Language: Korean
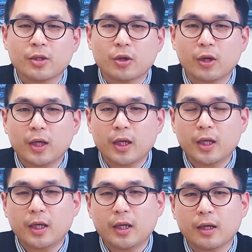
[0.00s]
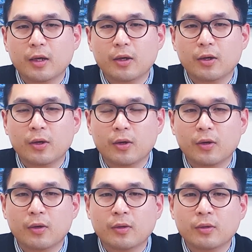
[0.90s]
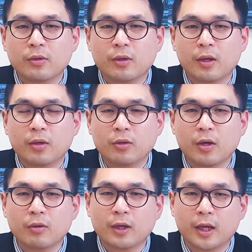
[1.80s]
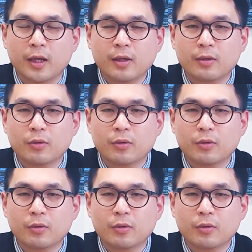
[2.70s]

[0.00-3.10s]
저희 어, 유학원에